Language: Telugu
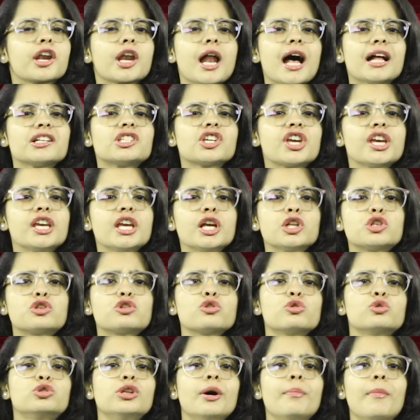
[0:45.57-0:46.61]
రాజకీయ
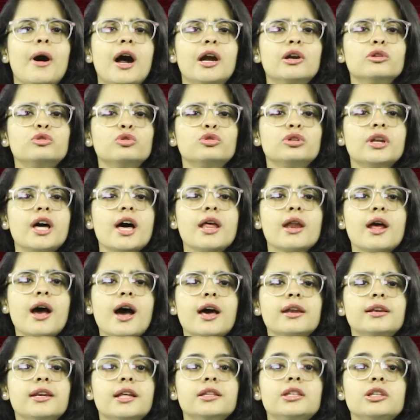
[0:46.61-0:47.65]
జూదం ఆడుతున్నారా
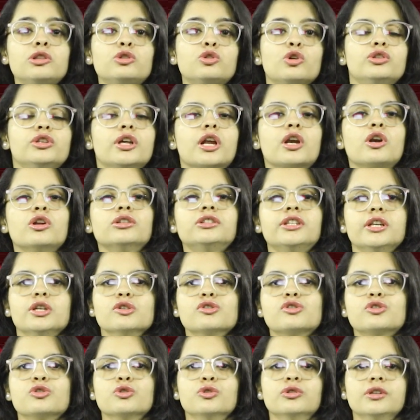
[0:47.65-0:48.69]
అన్నది తొందరలో
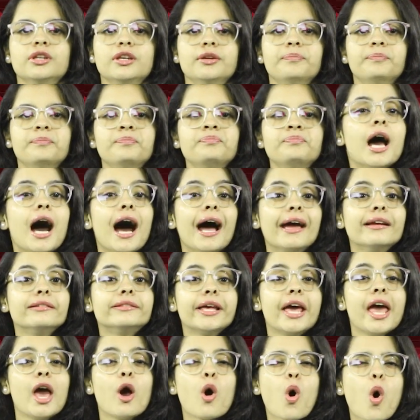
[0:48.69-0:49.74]
తెలుస్తుంది
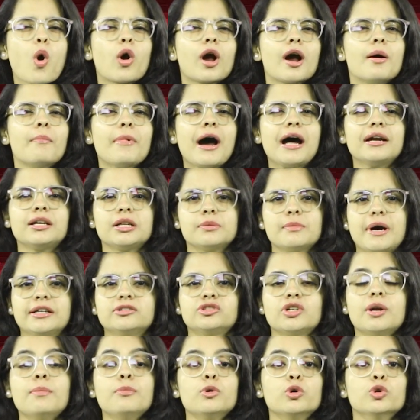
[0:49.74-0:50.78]
అయితే ఒక్క మాట
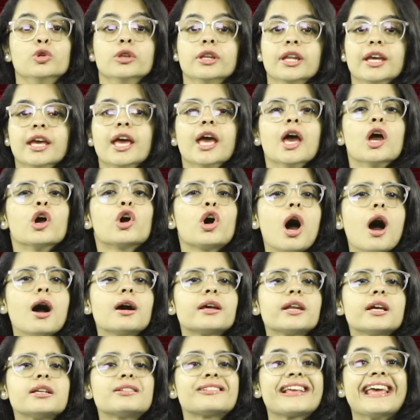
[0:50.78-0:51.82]
మాత్రం ఉంది
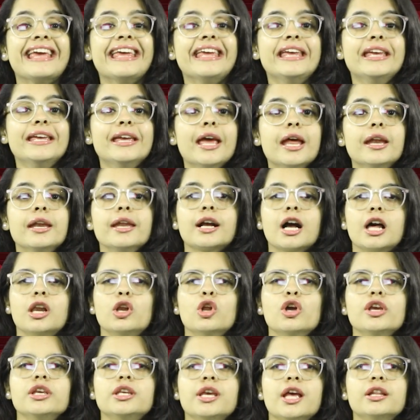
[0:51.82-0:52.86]
కాంగ్రెస్ కి ఈ
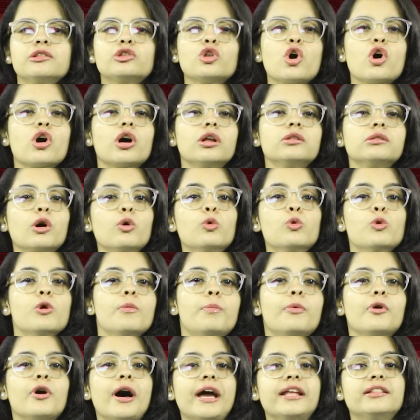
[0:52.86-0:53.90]
ఎన్నికల్లో ఎంతో కొంత
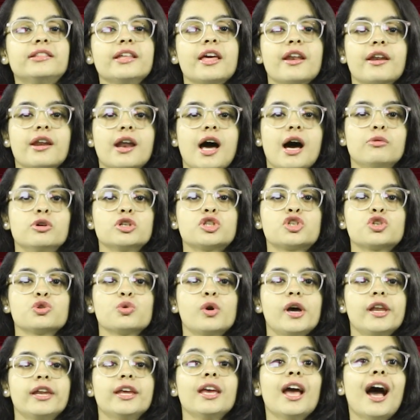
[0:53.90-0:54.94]
ఊపు అయితే
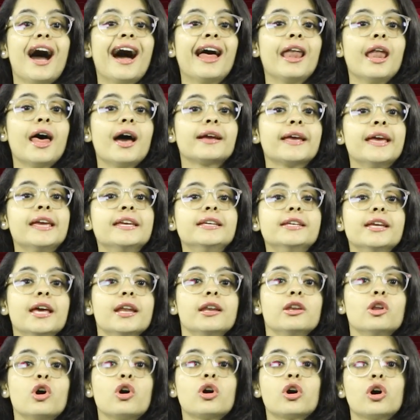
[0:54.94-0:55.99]
రావచ్చు అని అలాగే
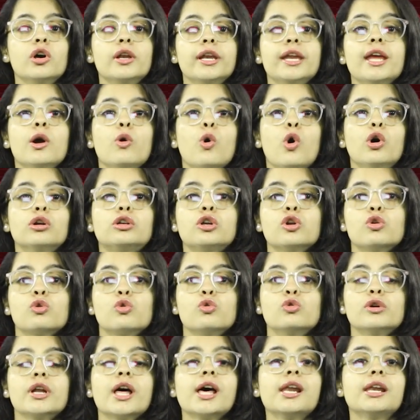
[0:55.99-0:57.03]
ఎన్నో కొన్ని ఓట్లు
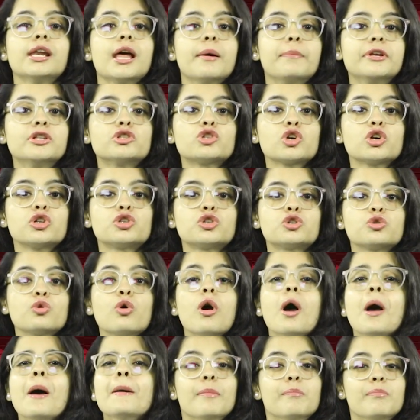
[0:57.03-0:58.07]
కూడా లభించవచ్చు
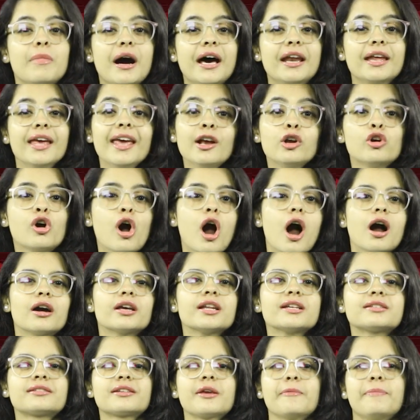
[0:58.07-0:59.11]
మరి
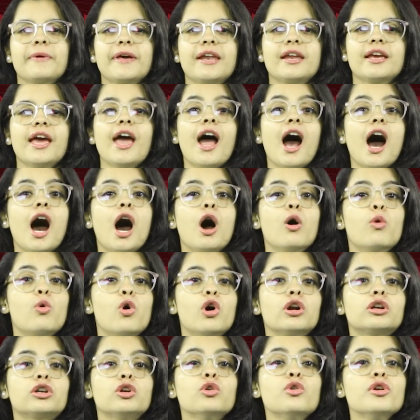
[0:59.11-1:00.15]
కాంగ్రెస్ కి పెరిగే ఆ
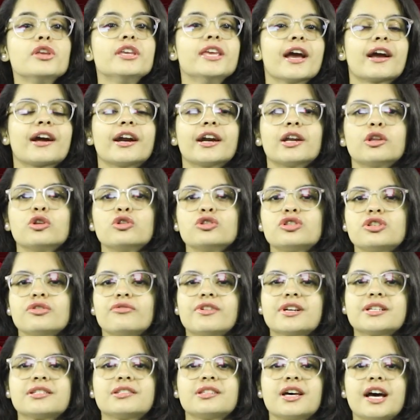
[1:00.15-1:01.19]
ఓట్లు ఎక్కడ
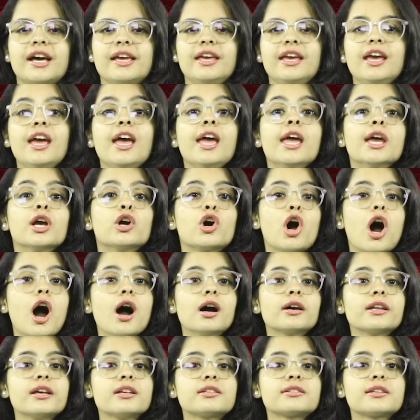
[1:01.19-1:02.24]
ఉంచి వస్తాయి
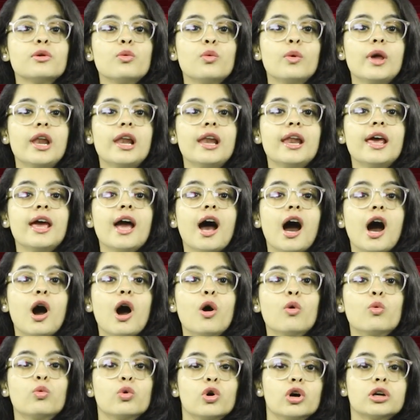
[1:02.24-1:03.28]
కాంగ్రెస్ కి వెళ్లే ఆ
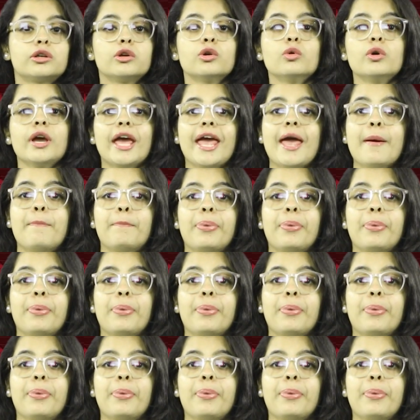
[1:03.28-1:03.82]
ఓట్లు ఏ